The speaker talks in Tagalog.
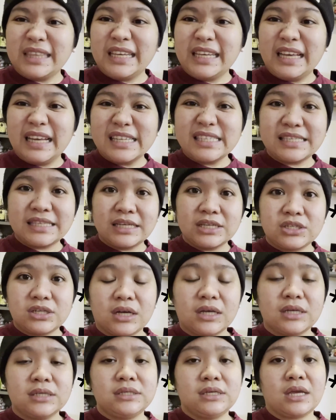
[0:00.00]
tigas na siya
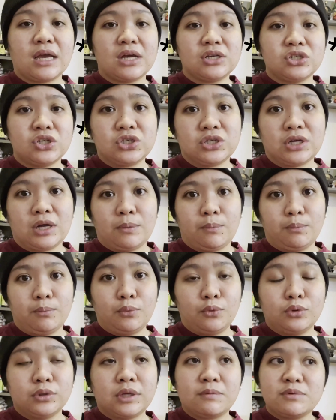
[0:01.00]
kasi kasya
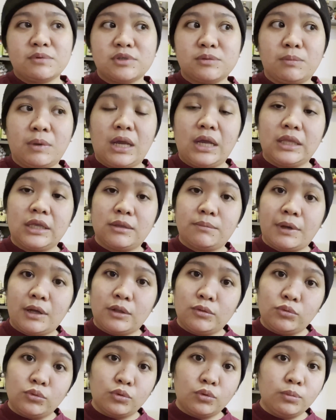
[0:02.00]
shampoo, tapos mainit pa
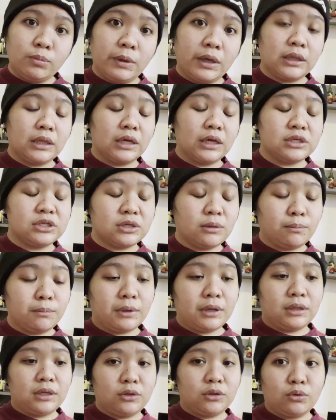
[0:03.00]
ang tubig dahil
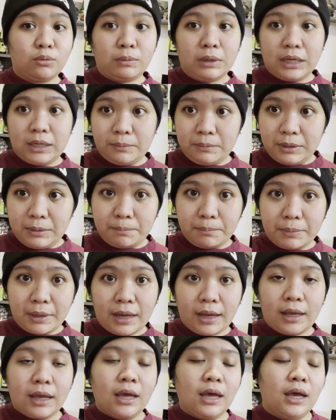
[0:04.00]
syempre dito malamig
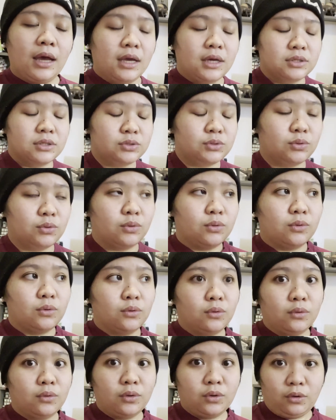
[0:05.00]
pa. So,
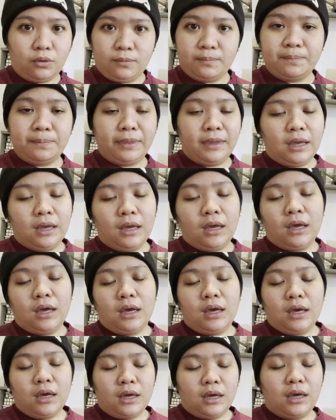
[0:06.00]
yun.
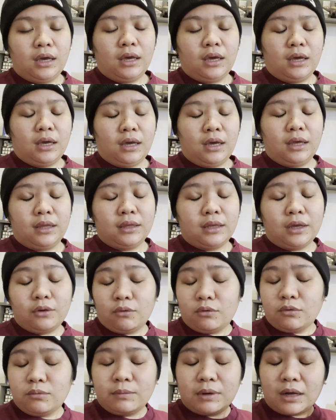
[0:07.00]
And
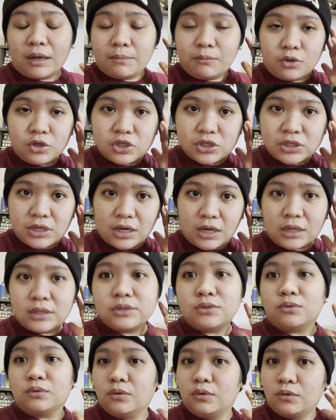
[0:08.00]
ayoko mangamoy siya,
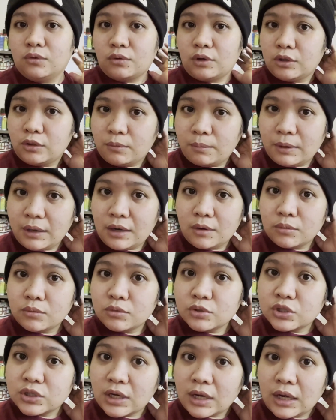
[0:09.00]
so kinuberan
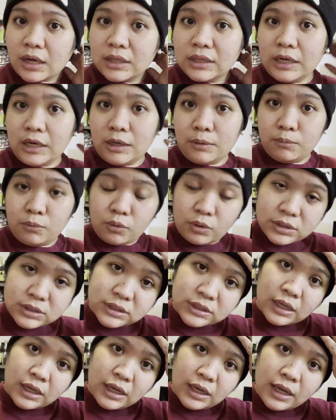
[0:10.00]
ko siya dahil bukas
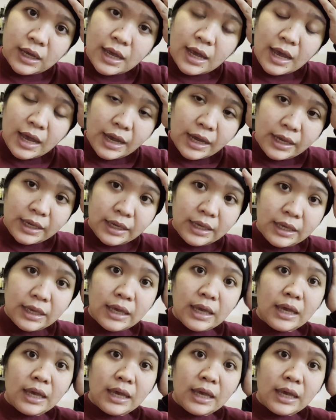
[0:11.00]
nga ay